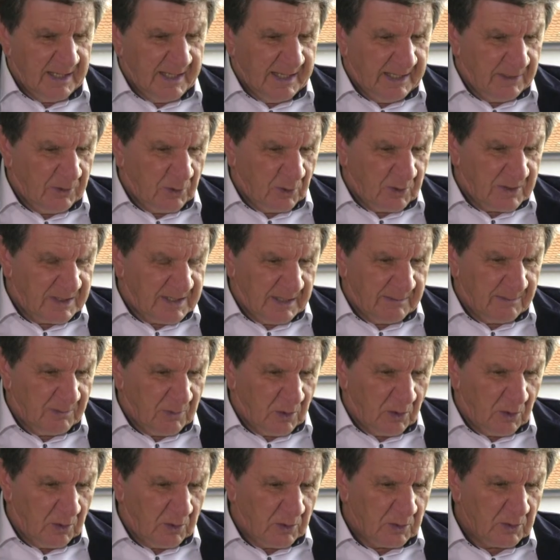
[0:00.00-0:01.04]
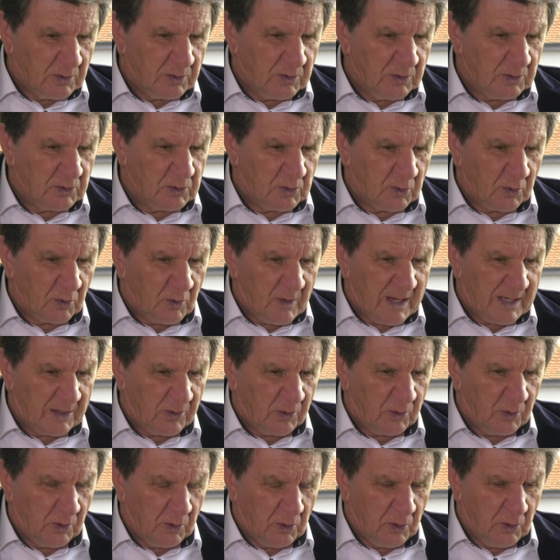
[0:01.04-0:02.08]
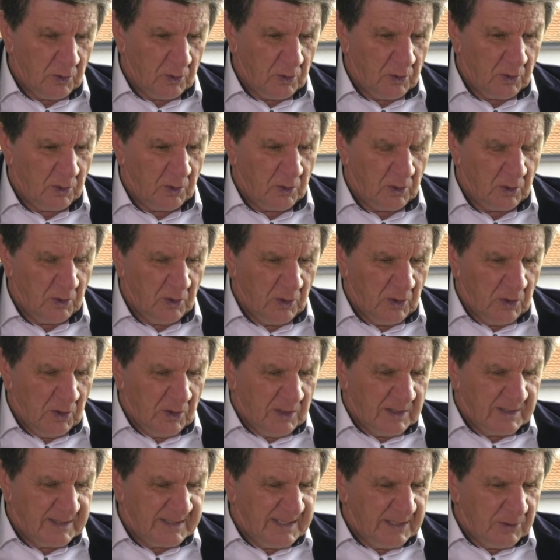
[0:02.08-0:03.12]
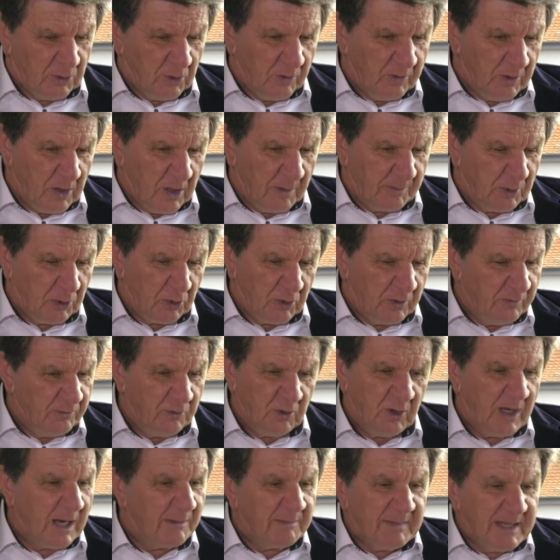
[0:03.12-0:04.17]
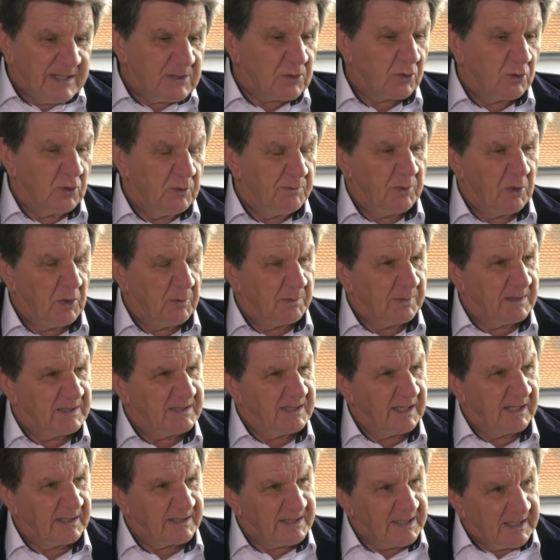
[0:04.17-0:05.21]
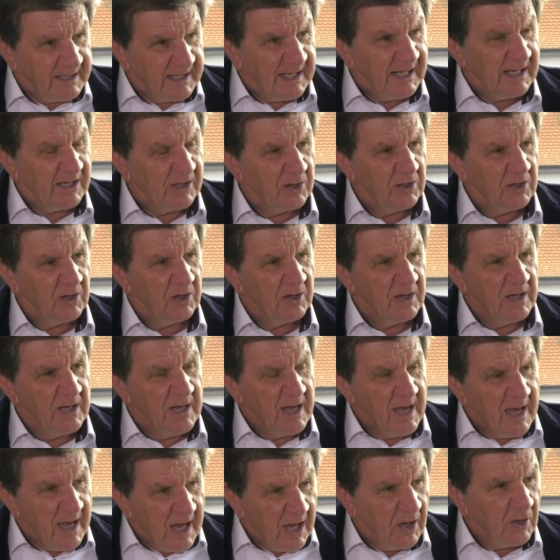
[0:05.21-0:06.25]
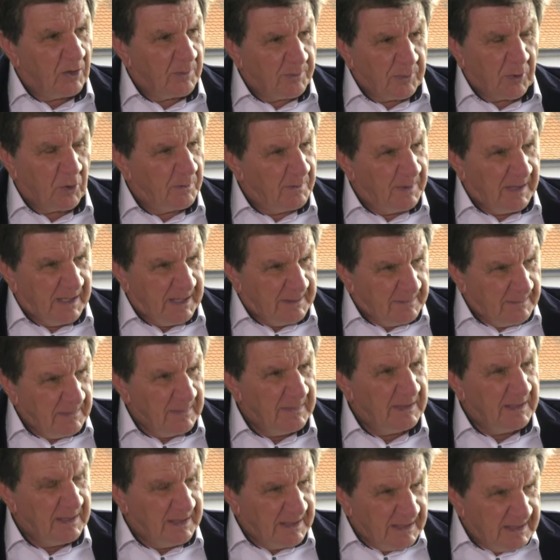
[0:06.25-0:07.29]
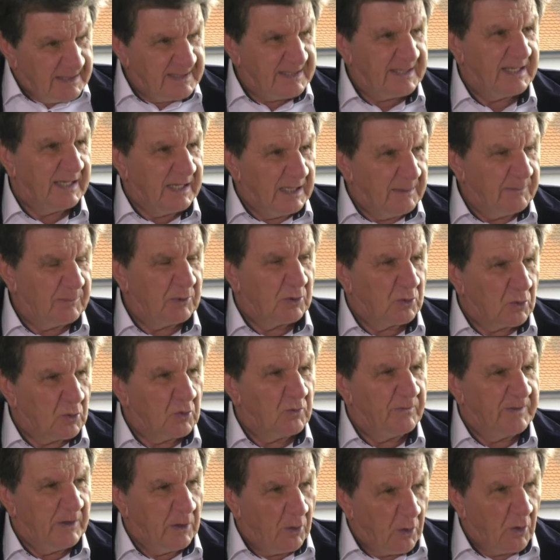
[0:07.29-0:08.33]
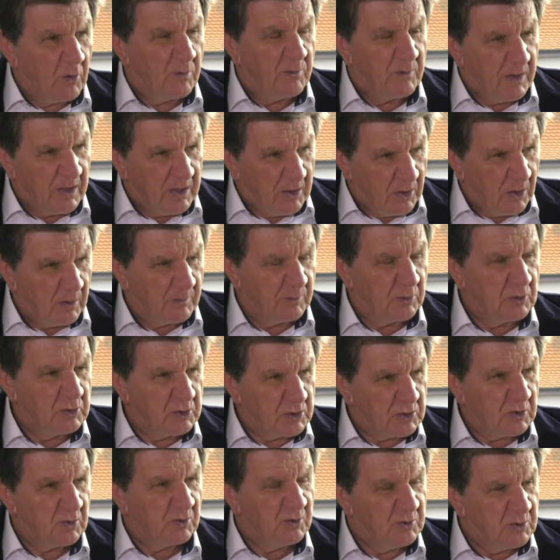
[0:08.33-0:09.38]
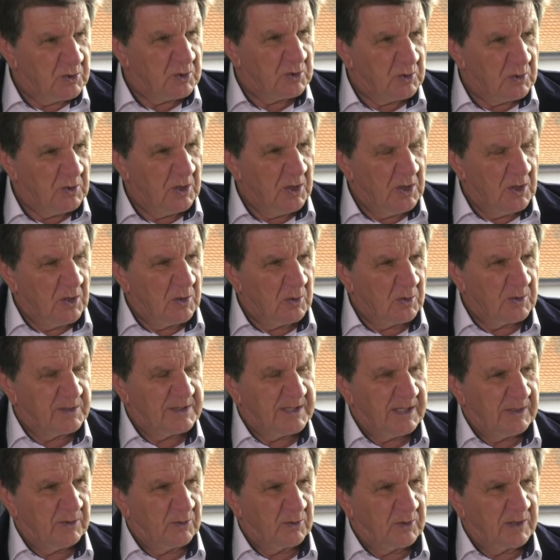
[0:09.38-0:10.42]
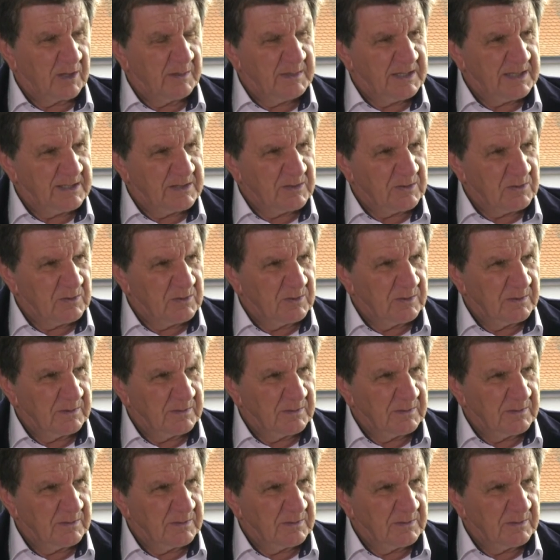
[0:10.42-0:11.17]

Et deuxièmement, je crois que euh, c'est un peu devenu la maison du peuple. cest si quelqu'un a un problème, il sait qu'il peut trouver au moins un bout de solution au sein de notre maison.